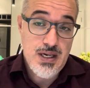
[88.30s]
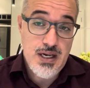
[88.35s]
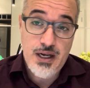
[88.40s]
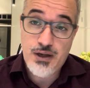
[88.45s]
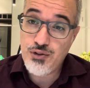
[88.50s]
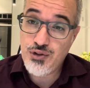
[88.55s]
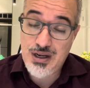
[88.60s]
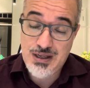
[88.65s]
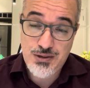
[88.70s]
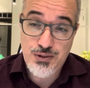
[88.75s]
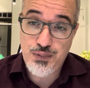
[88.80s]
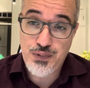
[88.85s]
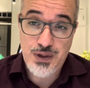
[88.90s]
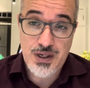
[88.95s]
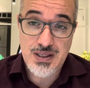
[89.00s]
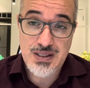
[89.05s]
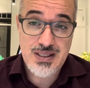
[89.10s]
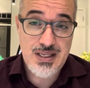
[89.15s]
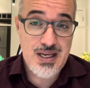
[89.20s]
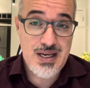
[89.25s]
Educação
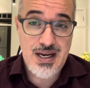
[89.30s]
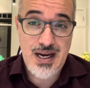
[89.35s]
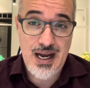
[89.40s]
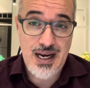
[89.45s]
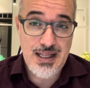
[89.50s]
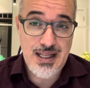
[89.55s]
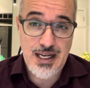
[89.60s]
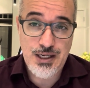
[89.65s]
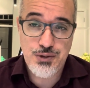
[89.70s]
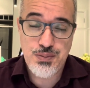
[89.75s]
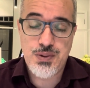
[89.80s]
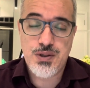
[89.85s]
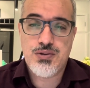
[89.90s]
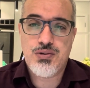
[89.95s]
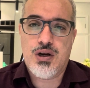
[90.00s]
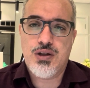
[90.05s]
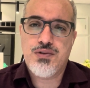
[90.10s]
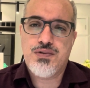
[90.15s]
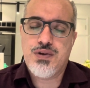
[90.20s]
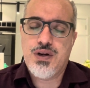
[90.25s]
financeira, realidade
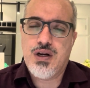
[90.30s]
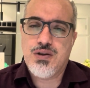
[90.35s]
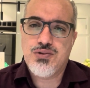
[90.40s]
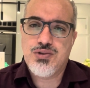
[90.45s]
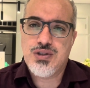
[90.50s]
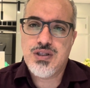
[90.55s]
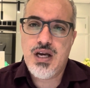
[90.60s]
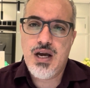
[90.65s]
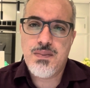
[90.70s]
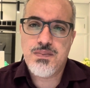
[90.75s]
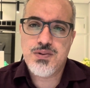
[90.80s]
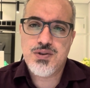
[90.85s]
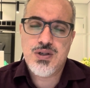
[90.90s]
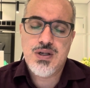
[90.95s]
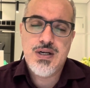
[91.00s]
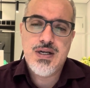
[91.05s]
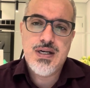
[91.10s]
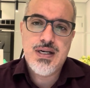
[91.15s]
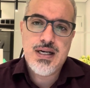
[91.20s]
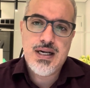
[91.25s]
espiritual do final dos tempos,
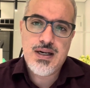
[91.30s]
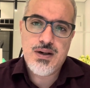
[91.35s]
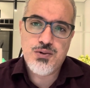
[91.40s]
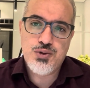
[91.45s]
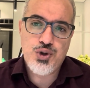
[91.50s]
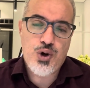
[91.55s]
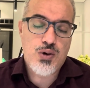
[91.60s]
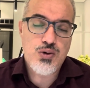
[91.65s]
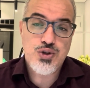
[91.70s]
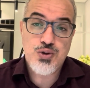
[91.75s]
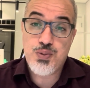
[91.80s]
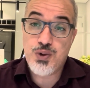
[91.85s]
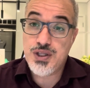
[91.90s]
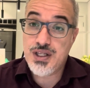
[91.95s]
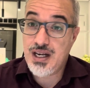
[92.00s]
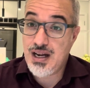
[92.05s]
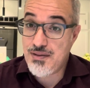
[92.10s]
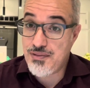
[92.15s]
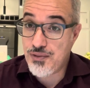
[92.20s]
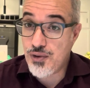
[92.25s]
ah, os jogos de poder
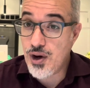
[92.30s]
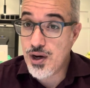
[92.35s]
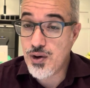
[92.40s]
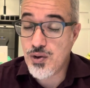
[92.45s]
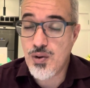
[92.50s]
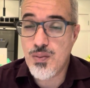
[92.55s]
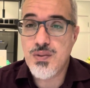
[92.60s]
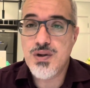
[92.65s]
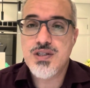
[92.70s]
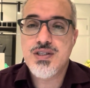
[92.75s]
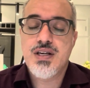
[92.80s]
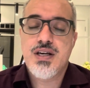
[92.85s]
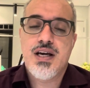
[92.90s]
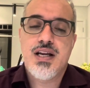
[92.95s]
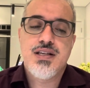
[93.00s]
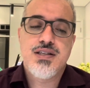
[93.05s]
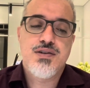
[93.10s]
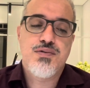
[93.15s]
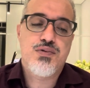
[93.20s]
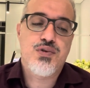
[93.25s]
lá fora e como eles,
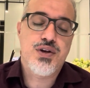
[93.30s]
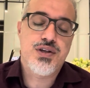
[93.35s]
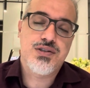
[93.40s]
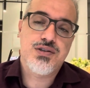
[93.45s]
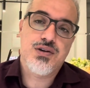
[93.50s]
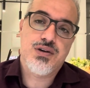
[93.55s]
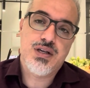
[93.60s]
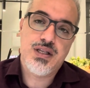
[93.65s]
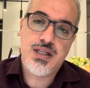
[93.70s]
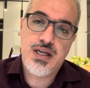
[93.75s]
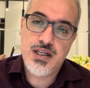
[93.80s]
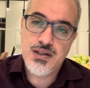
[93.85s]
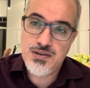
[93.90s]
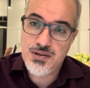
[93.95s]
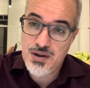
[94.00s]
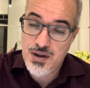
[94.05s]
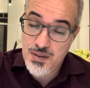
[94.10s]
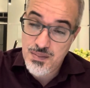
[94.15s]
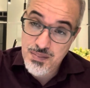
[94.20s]
eles influenciam aqui dentro.